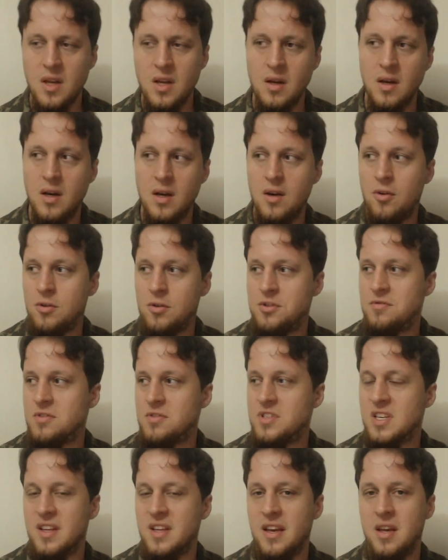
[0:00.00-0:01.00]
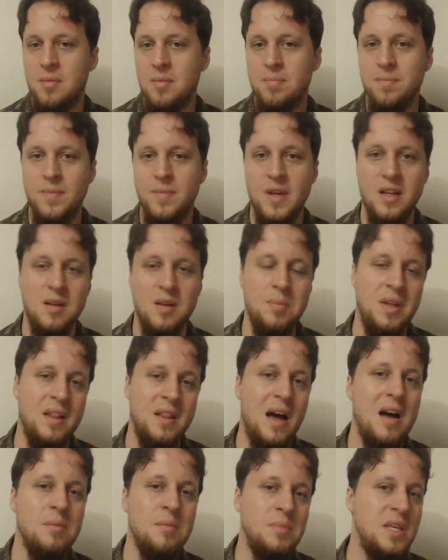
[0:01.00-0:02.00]
uh, onde você tem que
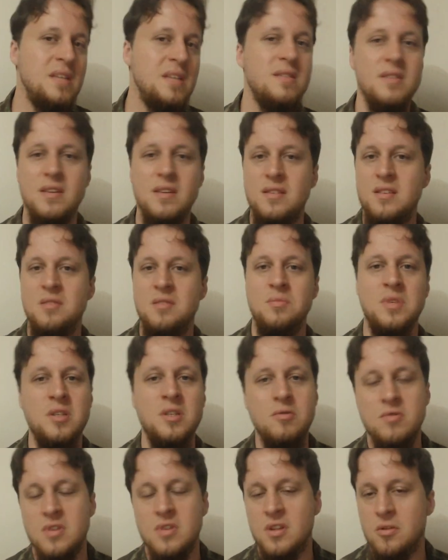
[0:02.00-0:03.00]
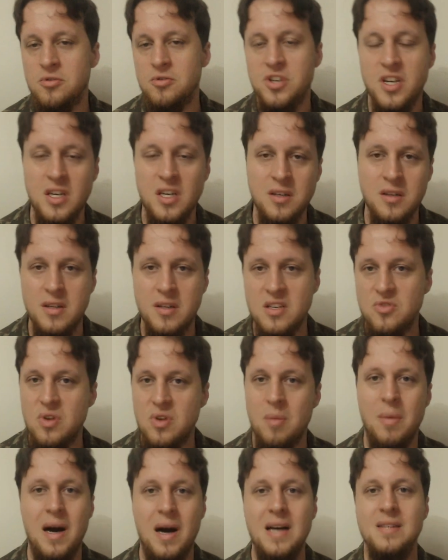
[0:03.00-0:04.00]
eliminar mísseis inimigos que estão chegando até a
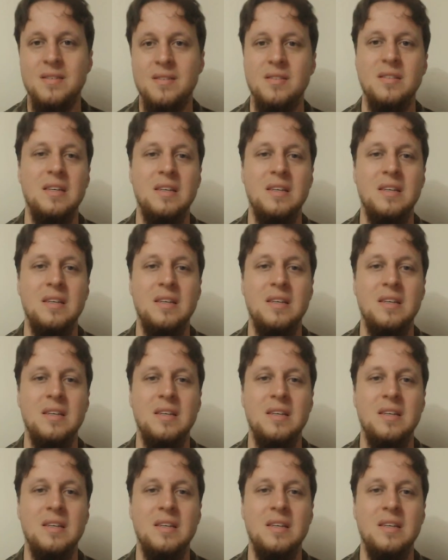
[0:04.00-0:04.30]
sua base.